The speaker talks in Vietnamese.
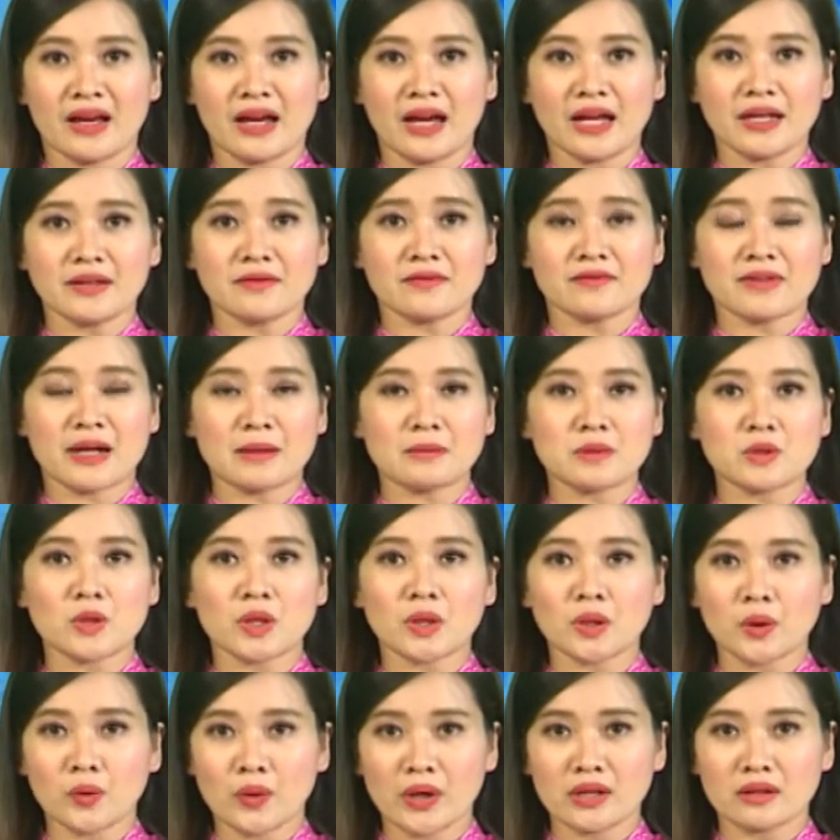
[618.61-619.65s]
anh Phạm
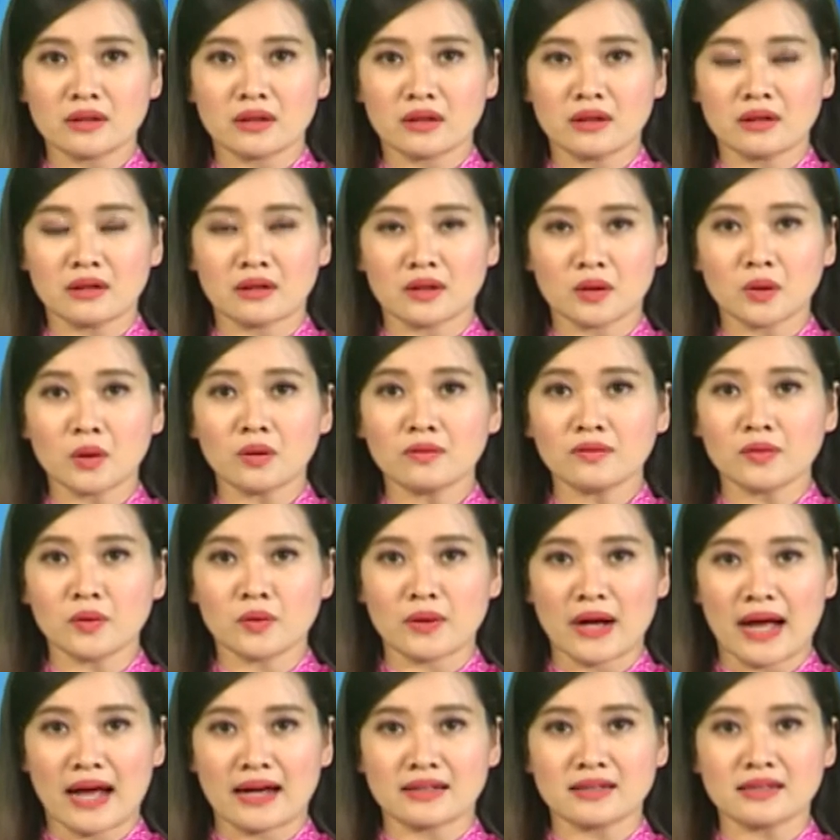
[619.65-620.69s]
Xuân Tuyên ở thôn
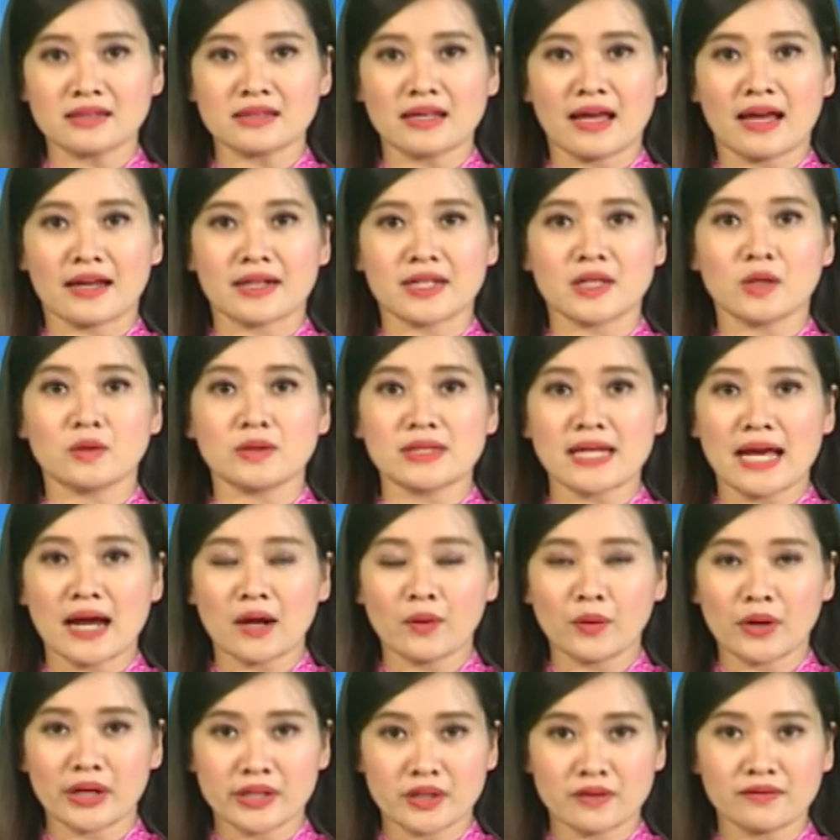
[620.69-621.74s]
Phủ Áng, xã Triều
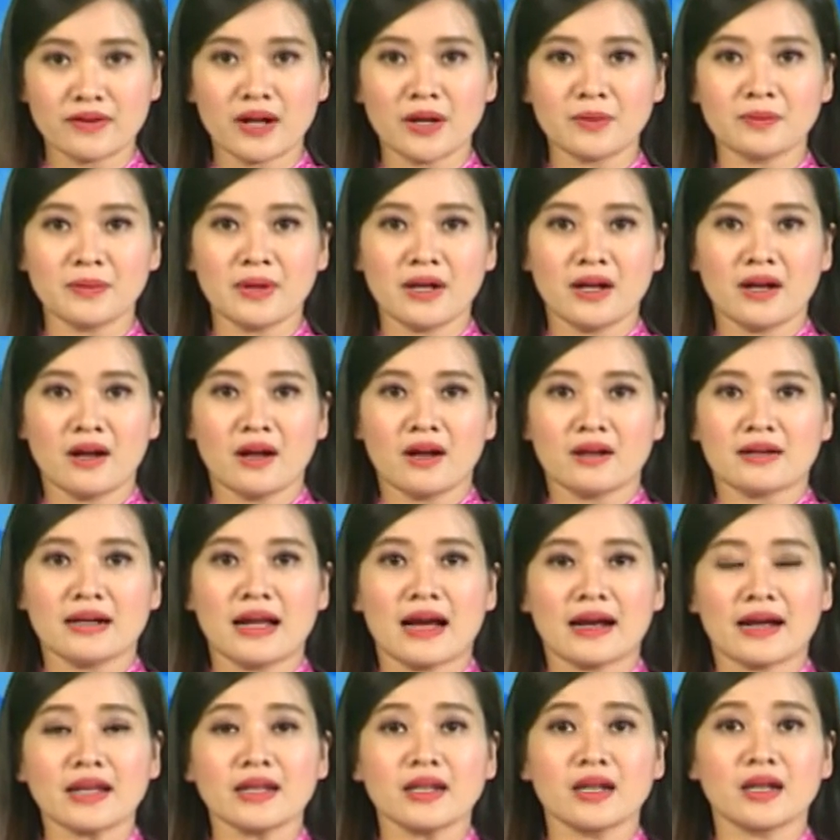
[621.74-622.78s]
Giang, huyện Triều Phong
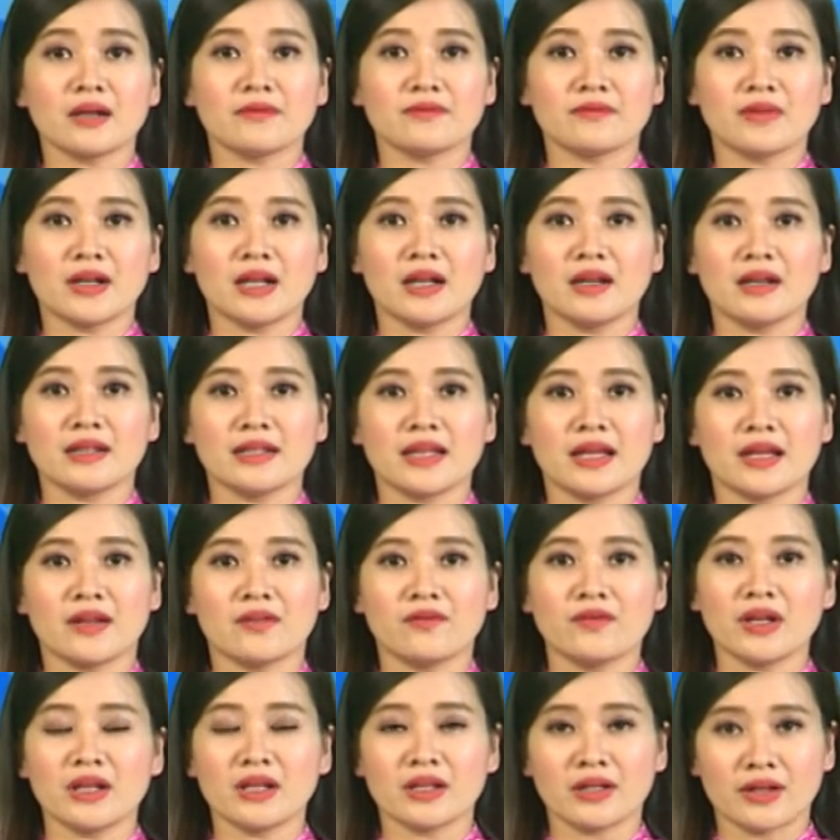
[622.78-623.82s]
đã kết hợp với lợi
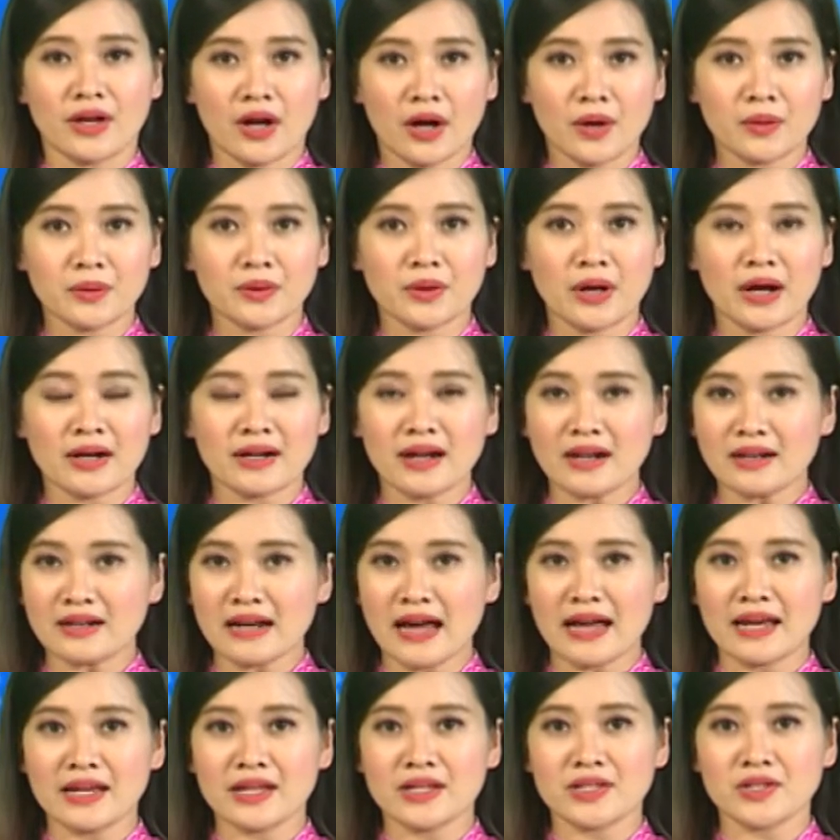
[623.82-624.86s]
thế về khí hậu, đất
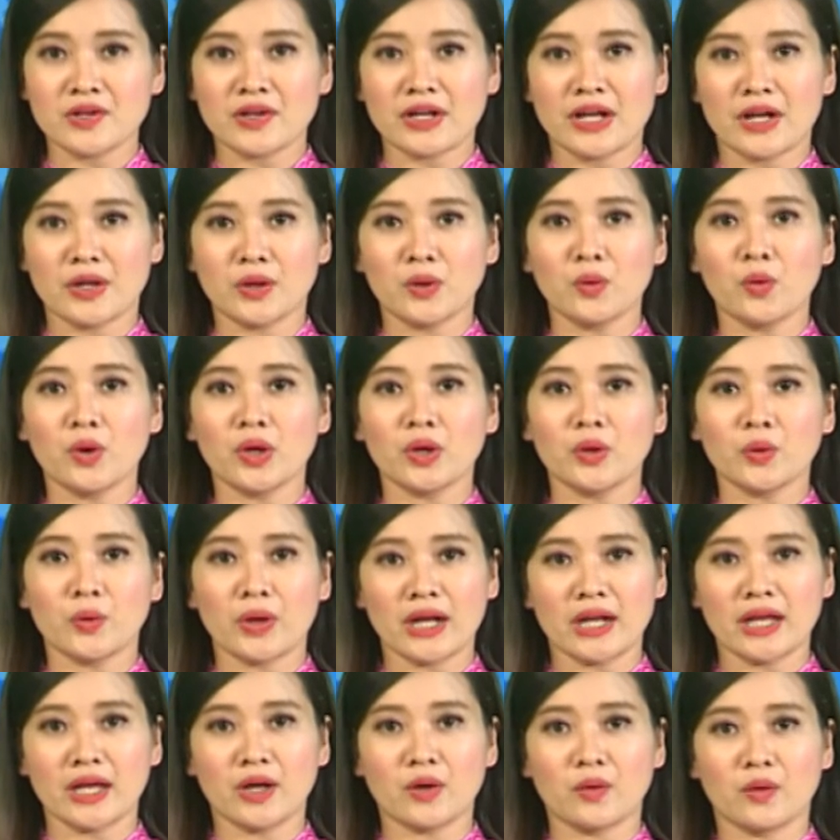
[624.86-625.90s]
đai cho đến nguồn
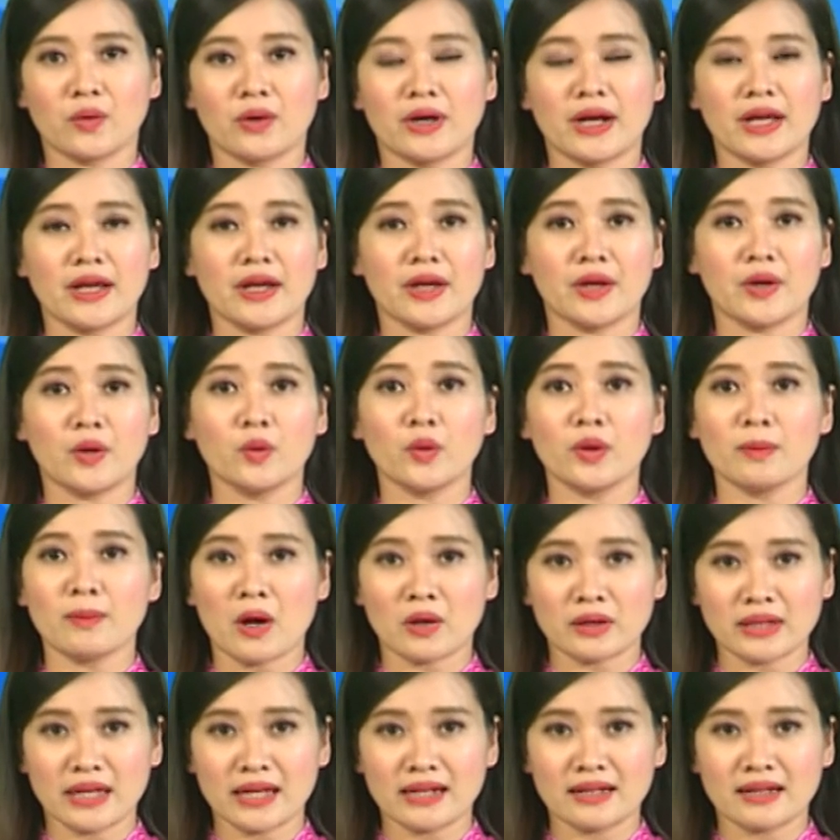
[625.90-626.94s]
nguyên liệu để nuôi
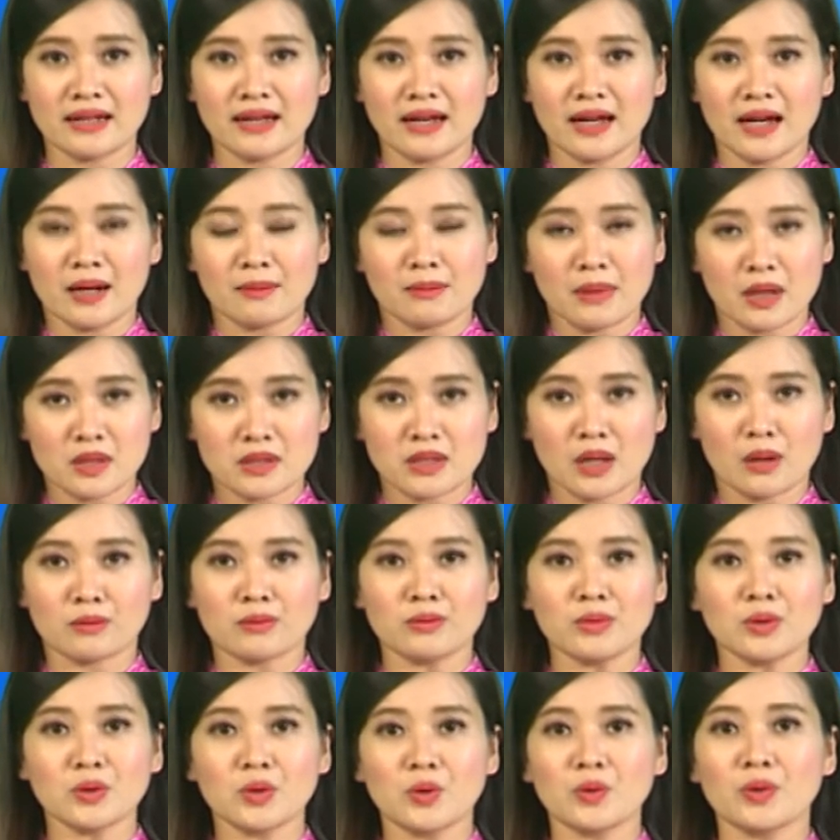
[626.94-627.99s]
bò thịt, bò
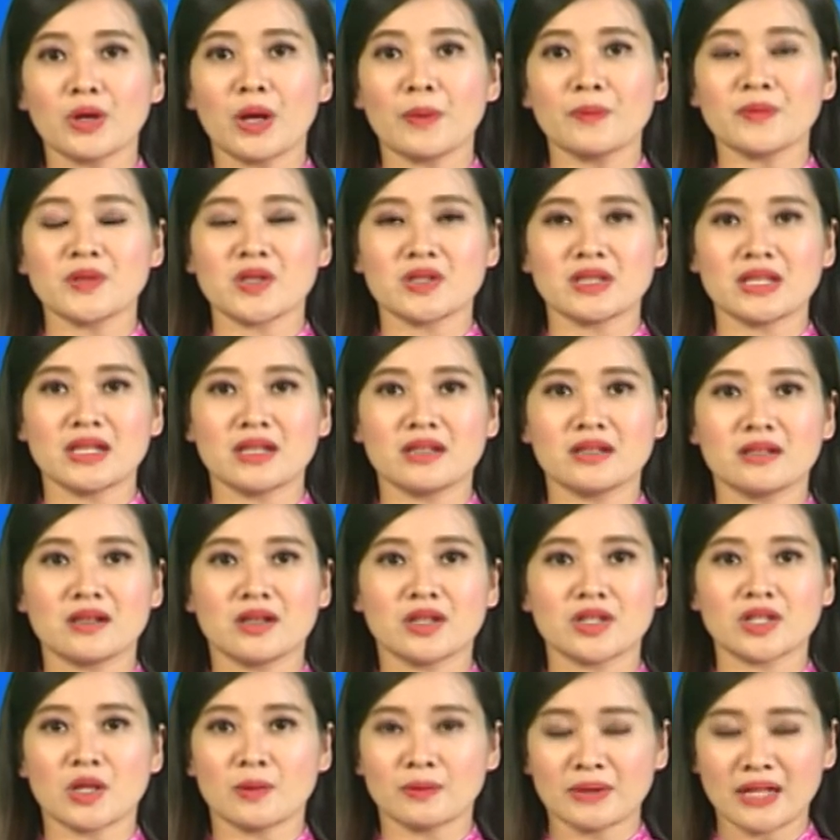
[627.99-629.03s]
giống cung cấp cho thị
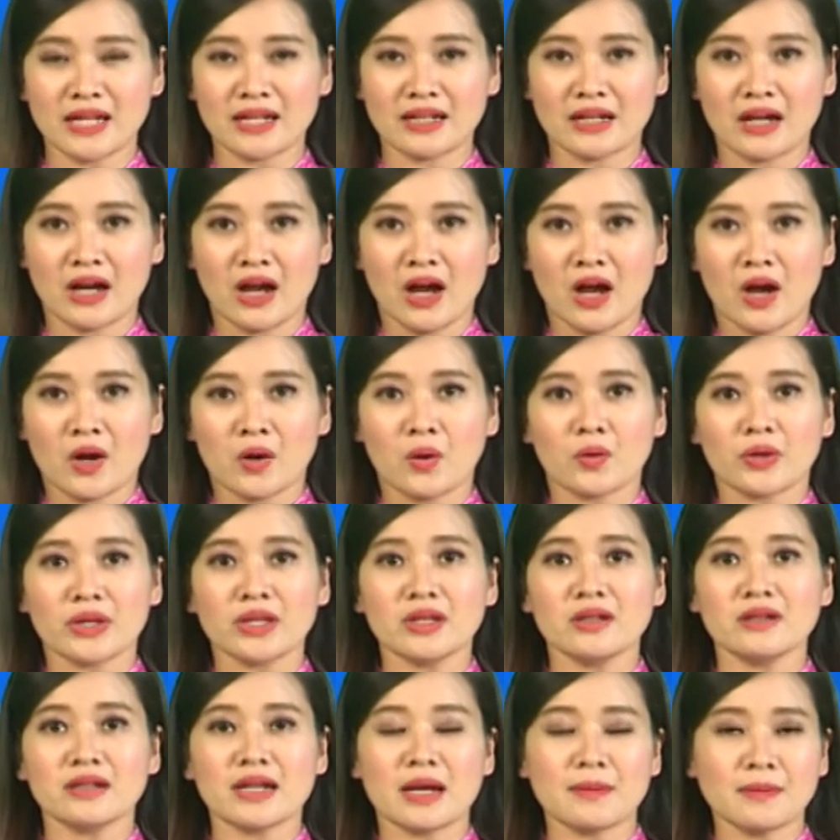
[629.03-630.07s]
trường trong tỉnh cũng
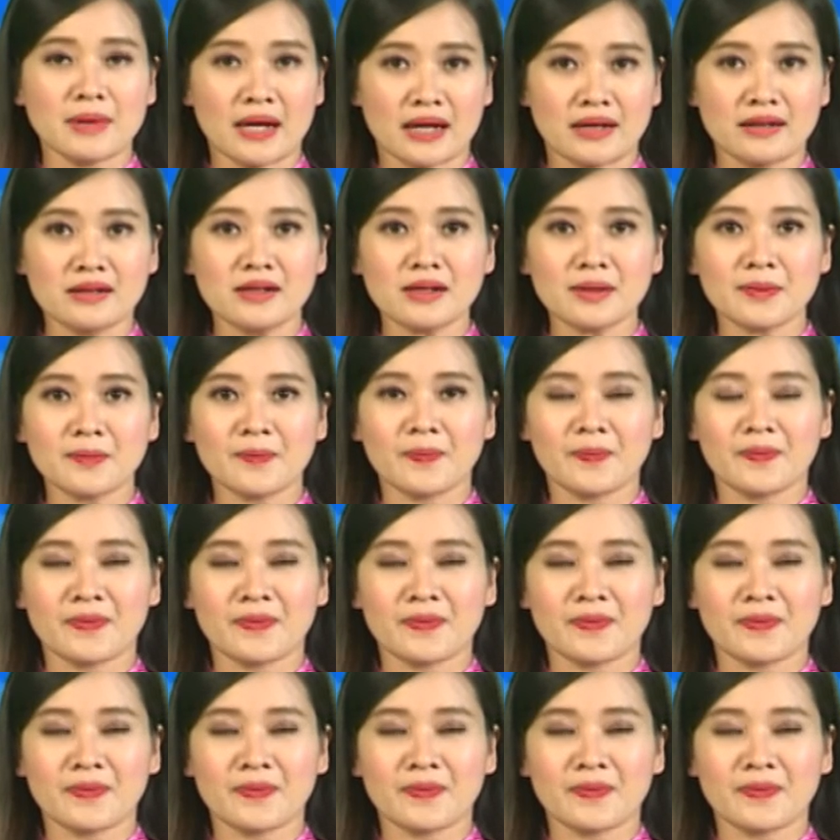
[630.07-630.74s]
như khắp cả nước.